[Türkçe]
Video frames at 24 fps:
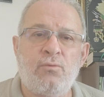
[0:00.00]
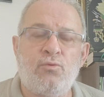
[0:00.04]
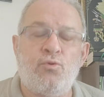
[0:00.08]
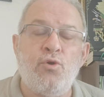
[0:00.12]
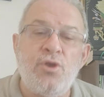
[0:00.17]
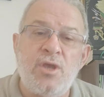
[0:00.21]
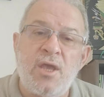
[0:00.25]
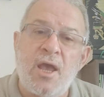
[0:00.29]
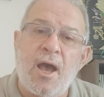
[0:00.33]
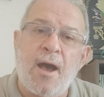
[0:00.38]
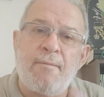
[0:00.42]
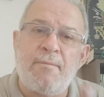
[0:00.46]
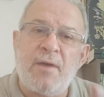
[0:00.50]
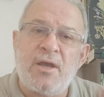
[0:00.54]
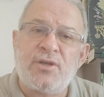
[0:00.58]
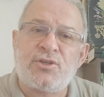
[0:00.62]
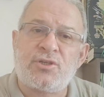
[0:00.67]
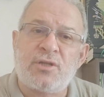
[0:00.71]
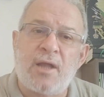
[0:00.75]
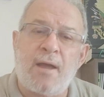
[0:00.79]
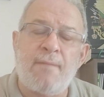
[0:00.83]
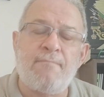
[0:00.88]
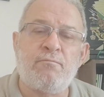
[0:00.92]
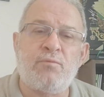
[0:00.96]
Dünya
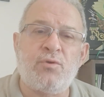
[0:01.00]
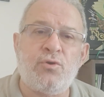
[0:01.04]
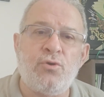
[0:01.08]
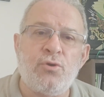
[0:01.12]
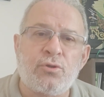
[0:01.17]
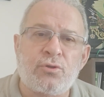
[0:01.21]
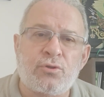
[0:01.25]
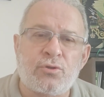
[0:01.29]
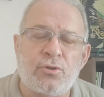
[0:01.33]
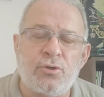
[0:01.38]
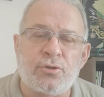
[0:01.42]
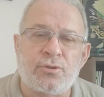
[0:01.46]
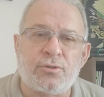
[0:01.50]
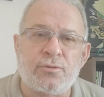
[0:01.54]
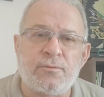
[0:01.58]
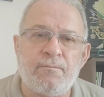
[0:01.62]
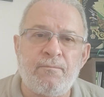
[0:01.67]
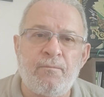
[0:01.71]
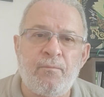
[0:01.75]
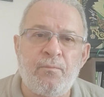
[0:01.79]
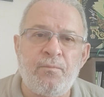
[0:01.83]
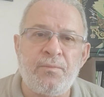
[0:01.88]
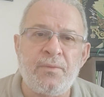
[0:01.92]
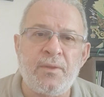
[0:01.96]
beşten büyüktür.
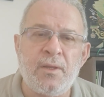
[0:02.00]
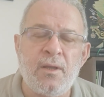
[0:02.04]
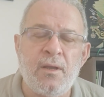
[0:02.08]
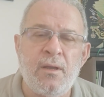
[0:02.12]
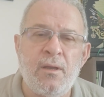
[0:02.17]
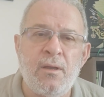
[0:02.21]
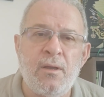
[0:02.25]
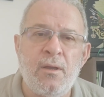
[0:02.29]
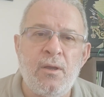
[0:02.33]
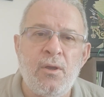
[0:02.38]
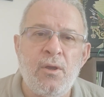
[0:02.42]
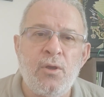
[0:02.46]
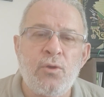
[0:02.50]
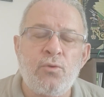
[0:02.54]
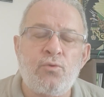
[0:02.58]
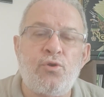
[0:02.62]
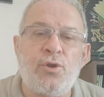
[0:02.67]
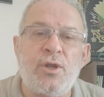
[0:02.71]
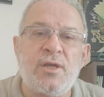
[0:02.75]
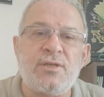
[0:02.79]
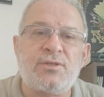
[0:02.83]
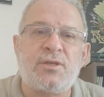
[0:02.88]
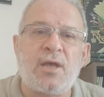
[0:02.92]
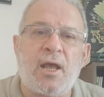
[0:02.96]

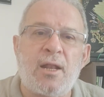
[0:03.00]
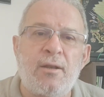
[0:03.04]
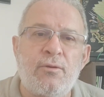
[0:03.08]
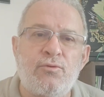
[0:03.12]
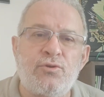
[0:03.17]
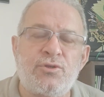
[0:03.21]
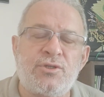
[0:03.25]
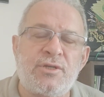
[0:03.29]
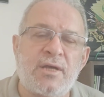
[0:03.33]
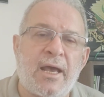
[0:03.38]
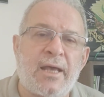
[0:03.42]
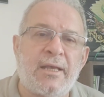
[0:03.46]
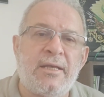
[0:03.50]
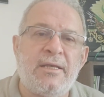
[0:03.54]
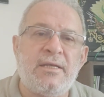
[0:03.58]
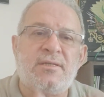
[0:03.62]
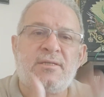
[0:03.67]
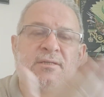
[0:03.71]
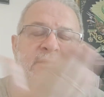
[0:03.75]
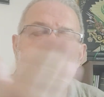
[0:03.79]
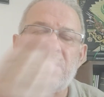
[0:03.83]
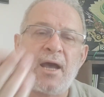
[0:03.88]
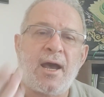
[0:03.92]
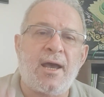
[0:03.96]
Küresel güce
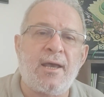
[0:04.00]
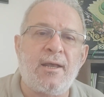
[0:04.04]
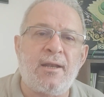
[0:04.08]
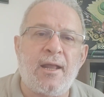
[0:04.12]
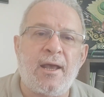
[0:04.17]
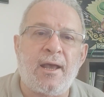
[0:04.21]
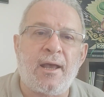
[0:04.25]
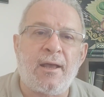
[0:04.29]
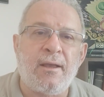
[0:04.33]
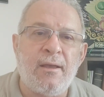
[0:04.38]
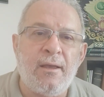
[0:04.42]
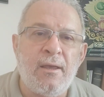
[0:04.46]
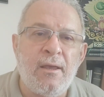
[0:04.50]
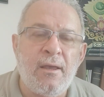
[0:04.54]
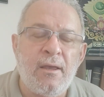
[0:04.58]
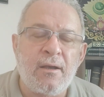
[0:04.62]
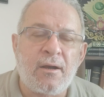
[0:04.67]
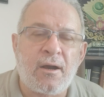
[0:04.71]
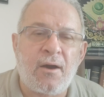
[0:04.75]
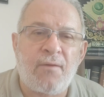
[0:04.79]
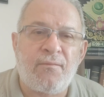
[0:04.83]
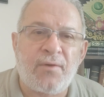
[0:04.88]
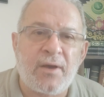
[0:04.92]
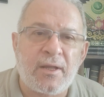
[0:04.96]
İsrail'e
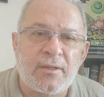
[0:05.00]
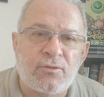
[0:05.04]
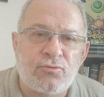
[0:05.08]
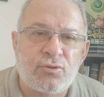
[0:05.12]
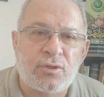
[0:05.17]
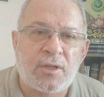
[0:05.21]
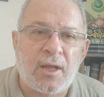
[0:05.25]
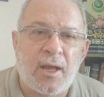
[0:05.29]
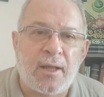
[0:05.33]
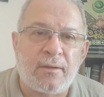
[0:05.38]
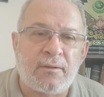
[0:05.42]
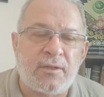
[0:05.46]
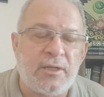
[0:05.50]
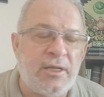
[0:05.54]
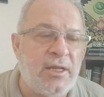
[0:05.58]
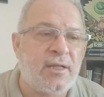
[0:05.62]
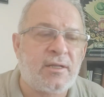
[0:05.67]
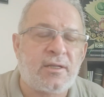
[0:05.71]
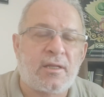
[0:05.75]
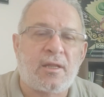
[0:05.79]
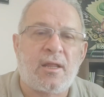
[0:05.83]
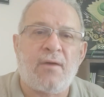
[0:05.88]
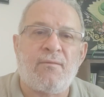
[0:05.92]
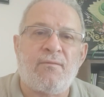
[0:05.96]
kafa tutan
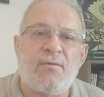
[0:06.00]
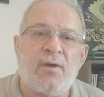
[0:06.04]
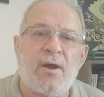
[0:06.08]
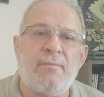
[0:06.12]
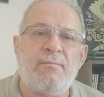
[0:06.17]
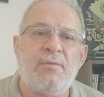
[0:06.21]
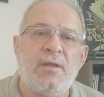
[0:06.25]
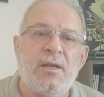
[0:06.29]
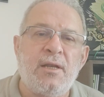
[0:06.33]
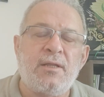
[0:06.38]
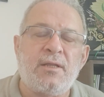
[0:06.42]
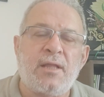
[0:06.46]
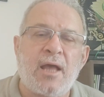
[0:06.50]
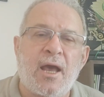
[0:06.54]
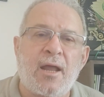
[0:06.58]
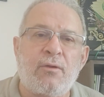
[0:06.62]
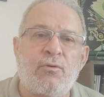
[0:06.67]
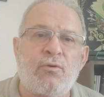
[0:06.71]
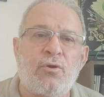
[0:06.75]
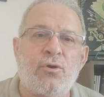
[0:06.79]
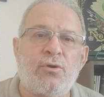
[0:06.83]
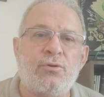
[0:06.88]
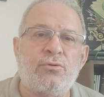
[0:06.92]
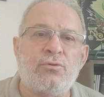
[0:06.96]
ilk defa bir lider
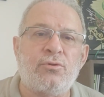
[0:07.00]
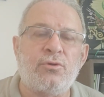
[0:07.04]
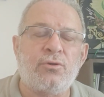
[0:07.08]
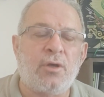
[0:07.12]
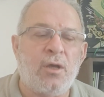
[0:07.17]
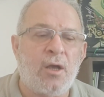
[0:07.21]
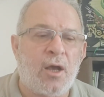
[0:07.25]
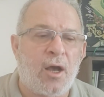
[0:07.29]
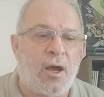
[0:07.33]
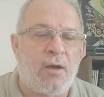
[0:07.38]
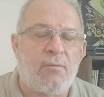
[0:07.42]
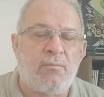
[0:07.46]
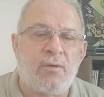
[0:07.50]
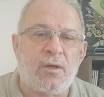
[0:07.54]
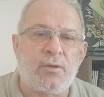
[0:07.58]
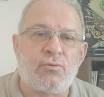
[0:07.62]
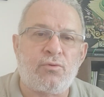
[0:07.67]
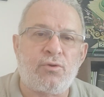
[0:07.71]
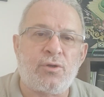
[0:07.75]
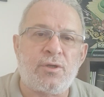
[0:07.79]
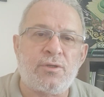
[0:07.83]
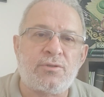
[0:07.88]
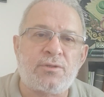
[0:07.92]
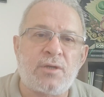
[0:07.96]
gördük ama
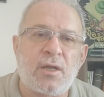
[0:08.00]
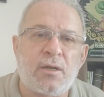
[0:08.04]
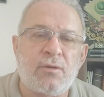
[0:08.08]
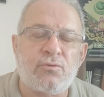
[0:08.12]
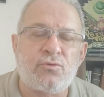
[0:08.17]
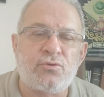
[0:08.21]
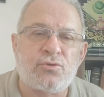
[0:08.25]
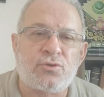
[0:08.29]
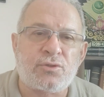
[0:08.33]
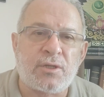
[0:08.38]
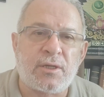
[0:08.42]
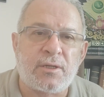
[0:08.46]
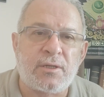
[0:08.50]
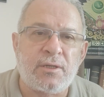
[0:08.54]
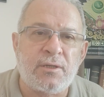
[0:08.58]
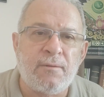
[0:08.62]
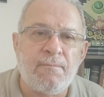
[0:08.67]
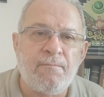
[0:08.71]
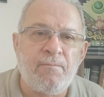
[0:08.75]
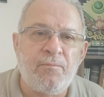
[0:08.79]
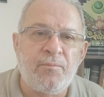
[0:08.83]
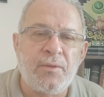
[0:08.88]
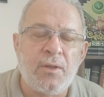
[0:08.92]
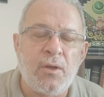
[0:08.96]
küresel
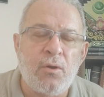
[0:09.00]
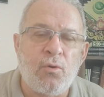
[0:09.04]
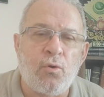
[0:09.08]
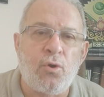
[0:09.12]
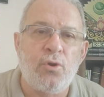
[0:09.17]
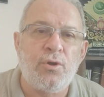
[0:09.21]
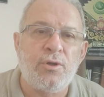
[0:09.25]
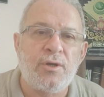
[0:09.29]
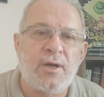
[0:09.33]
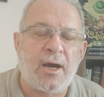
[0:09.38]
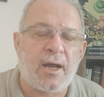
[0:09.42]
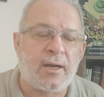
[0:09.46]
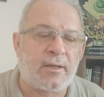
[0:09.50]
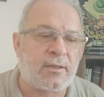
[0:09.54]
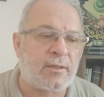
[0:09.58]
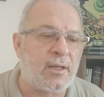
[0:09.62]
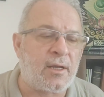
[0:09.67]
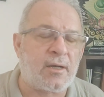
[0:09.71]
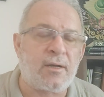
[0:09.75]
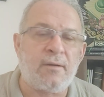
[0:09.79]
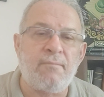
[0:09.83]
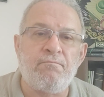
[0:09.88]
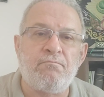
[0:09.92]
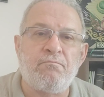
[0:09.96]
güçlerin,
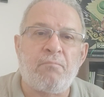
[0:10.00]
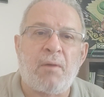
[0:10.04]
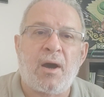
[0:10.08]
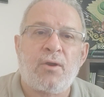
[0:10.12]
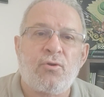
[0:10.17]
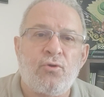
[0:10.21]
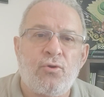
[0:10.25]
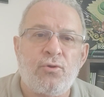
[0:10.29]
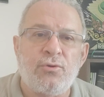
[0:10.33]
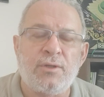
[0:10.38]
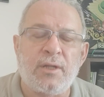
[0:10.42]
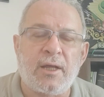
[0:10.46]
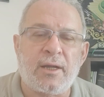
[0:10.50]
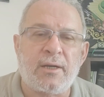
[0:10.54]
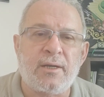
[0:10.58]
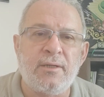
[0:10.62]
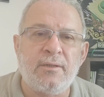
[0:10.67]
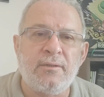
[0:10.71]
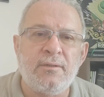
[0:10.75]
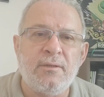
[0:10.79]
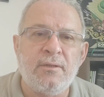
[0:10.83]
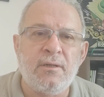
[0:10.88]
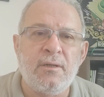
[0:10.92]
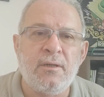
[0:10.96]
oligarkların, baronların